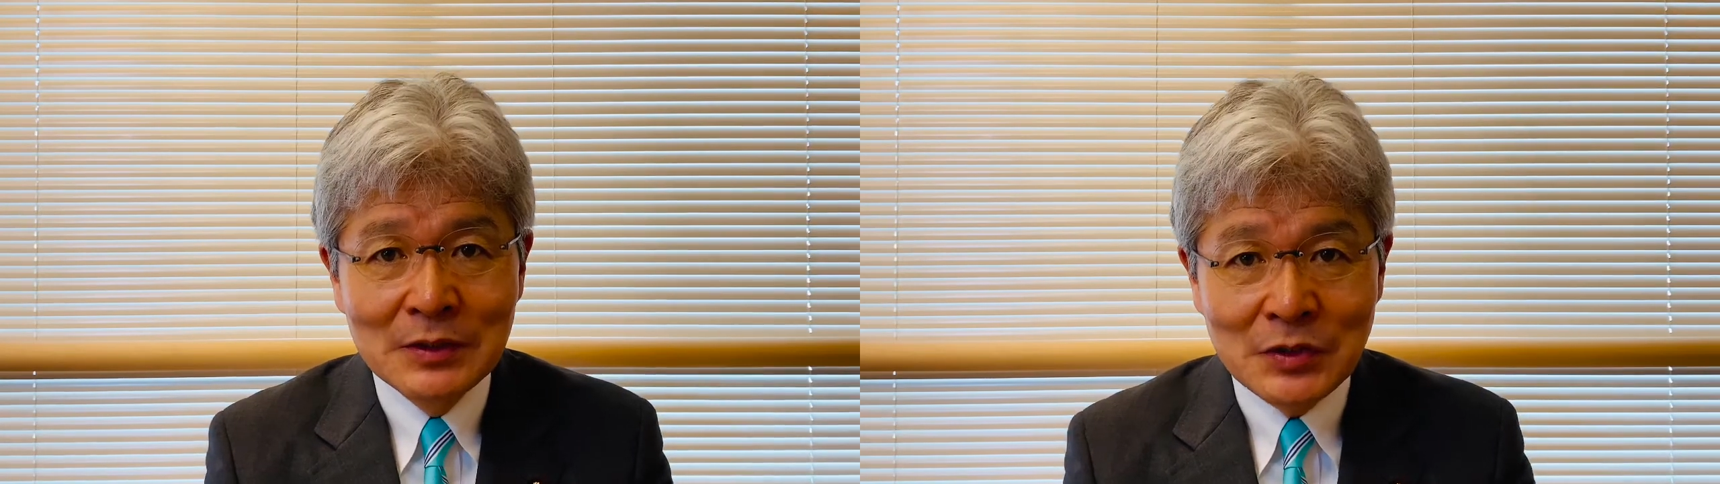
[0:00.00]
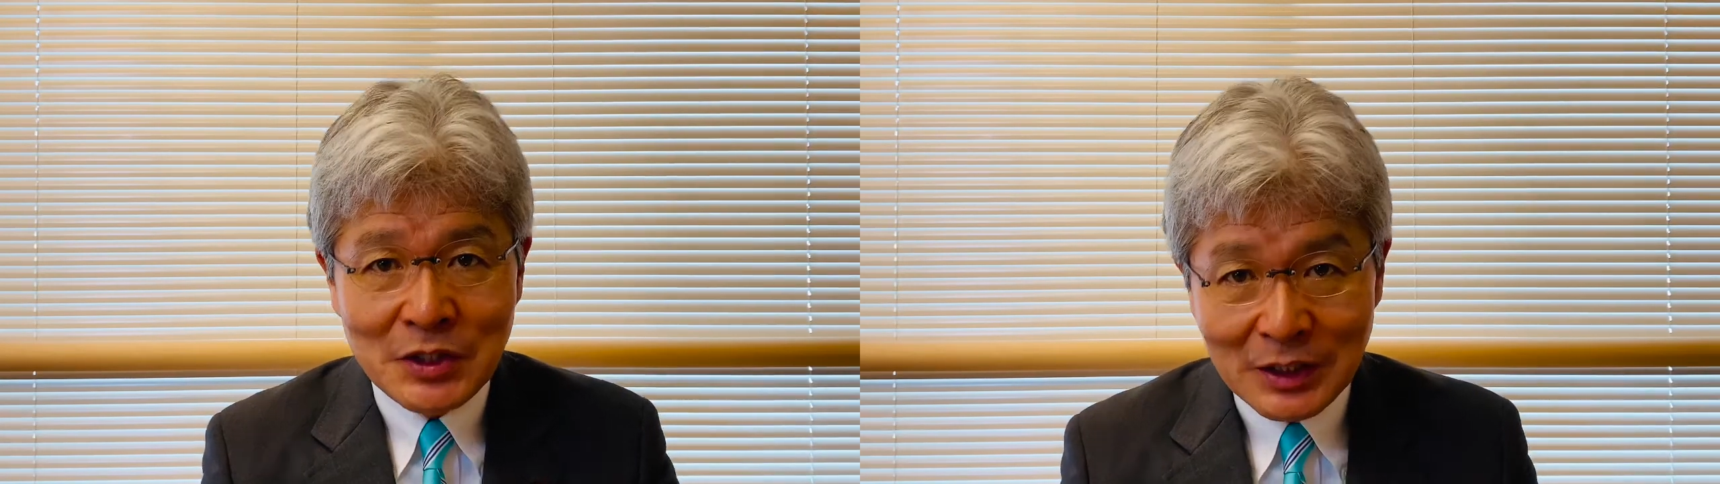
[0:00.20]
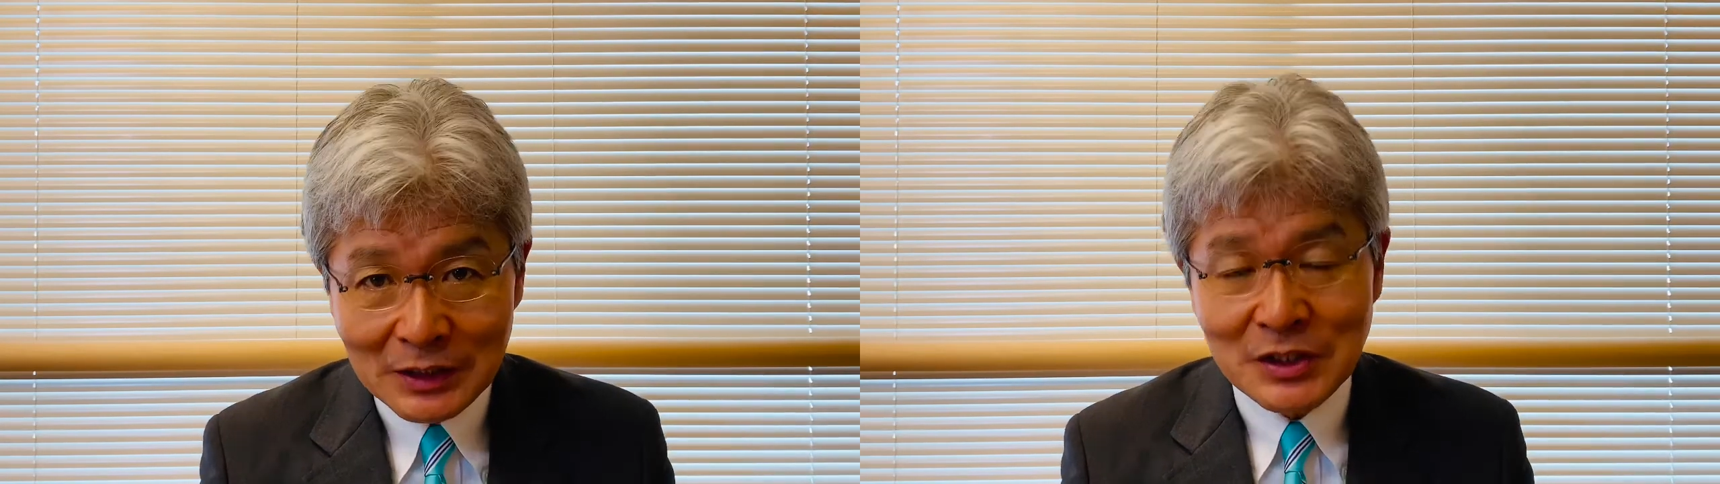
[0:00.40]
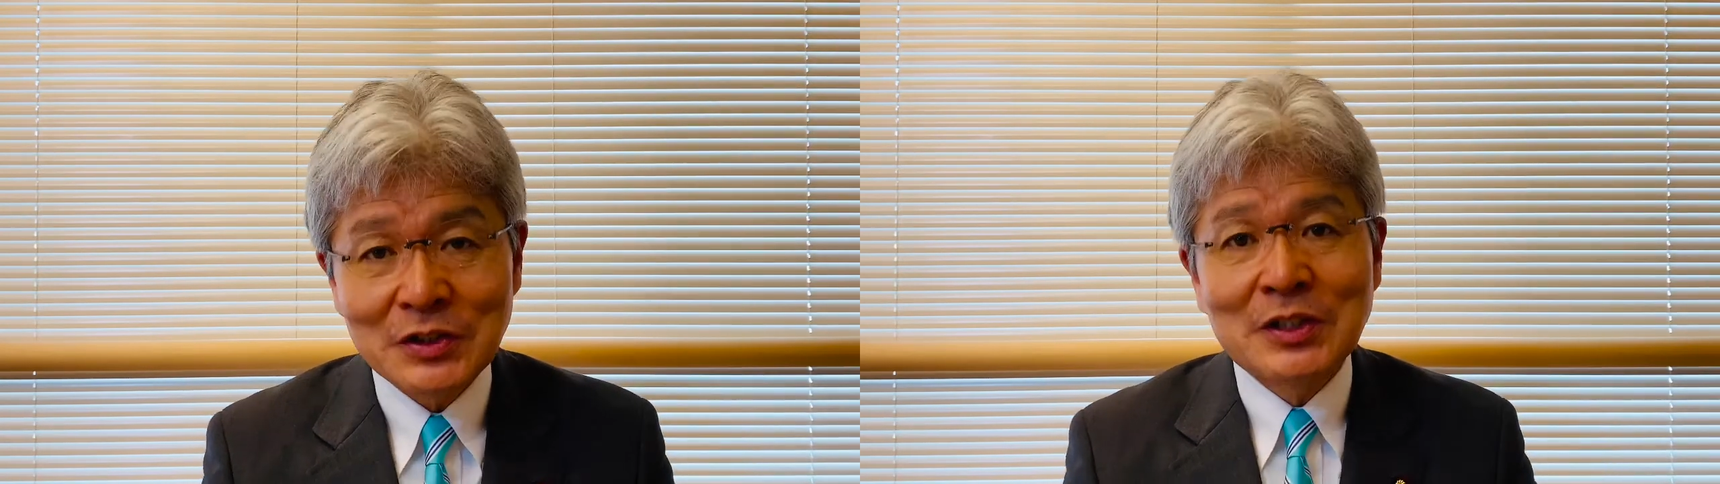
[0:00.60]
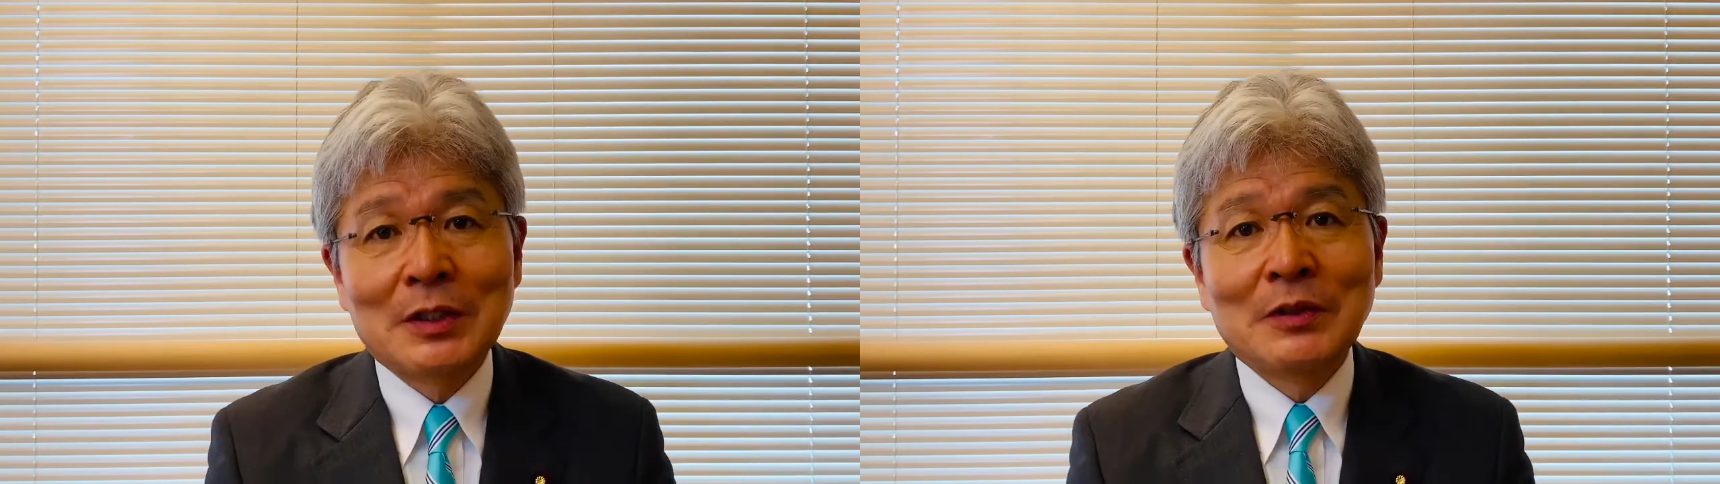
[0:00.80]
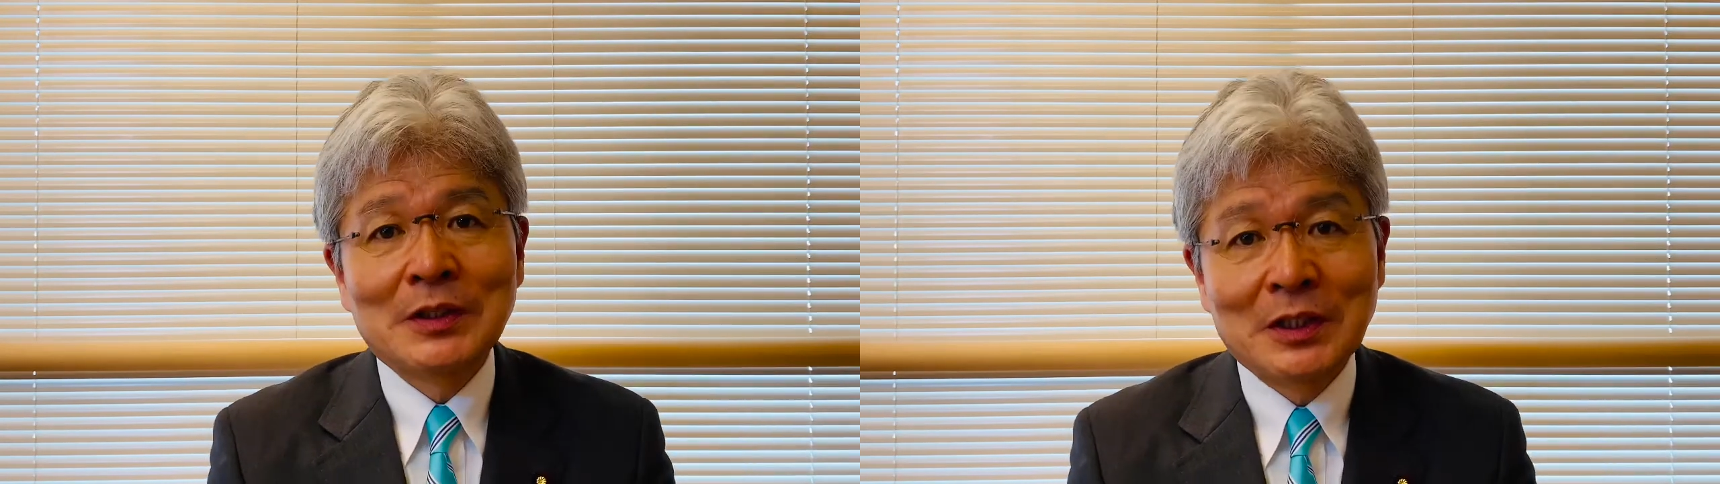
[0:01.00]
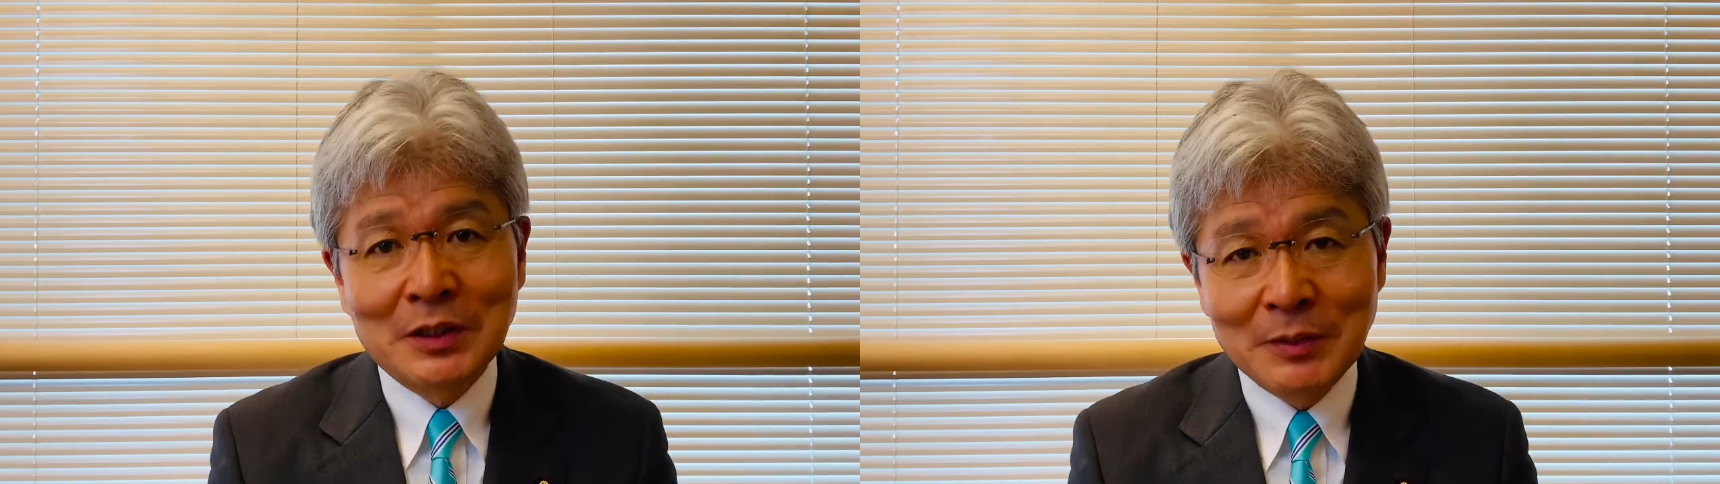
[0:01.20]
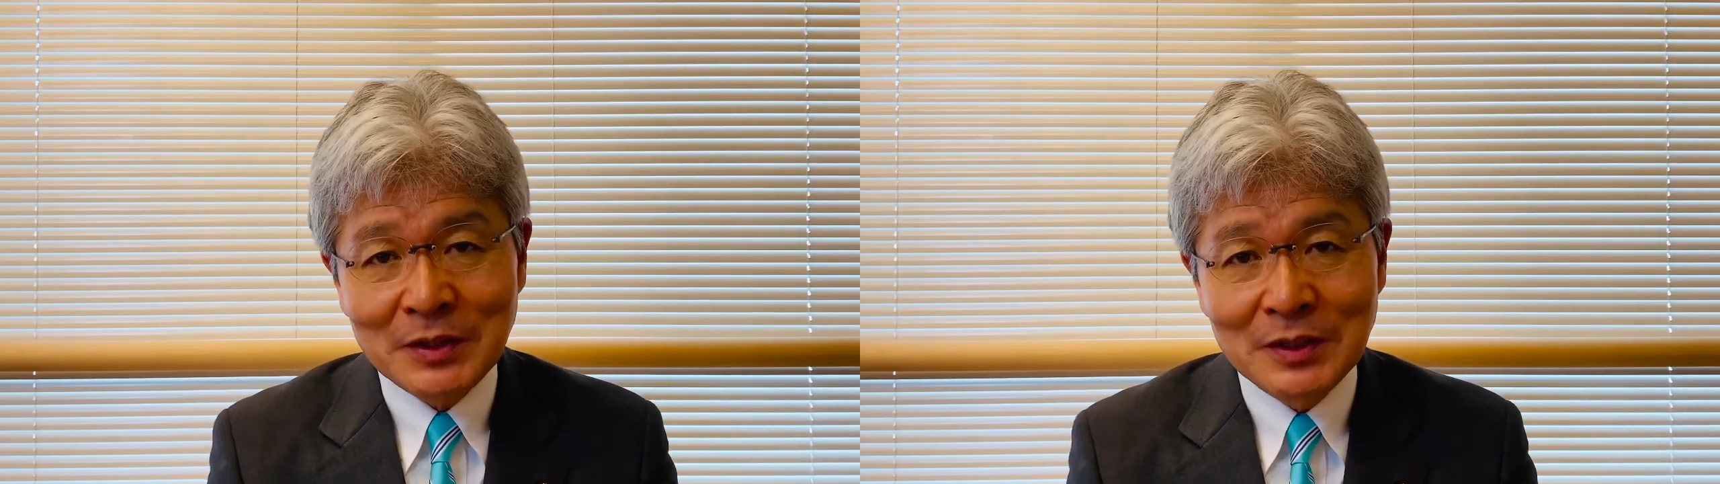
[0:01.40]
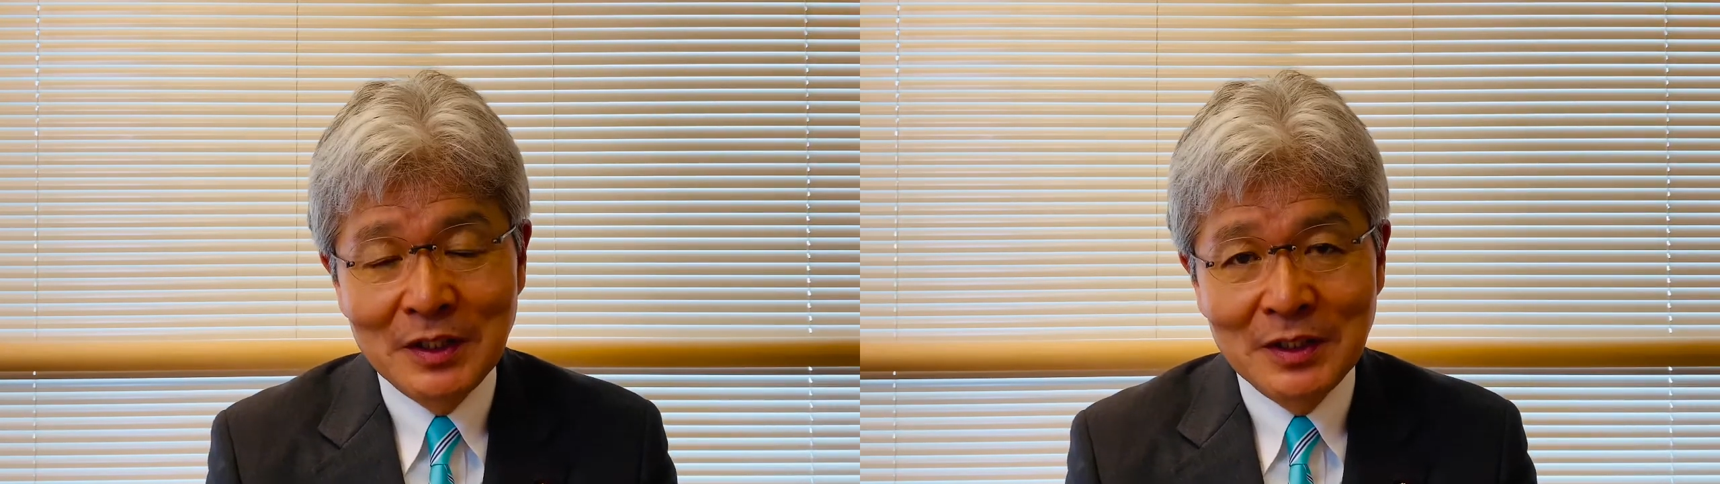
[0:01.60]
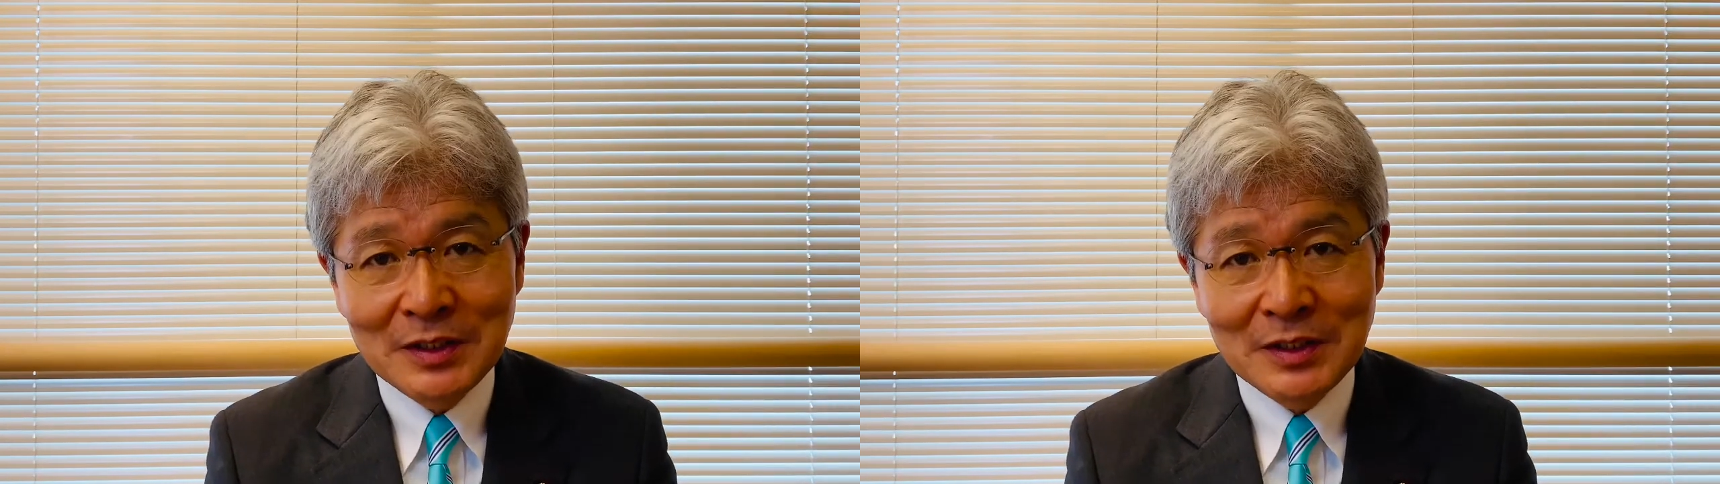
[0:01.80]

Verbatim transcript: 直に伝わってきます。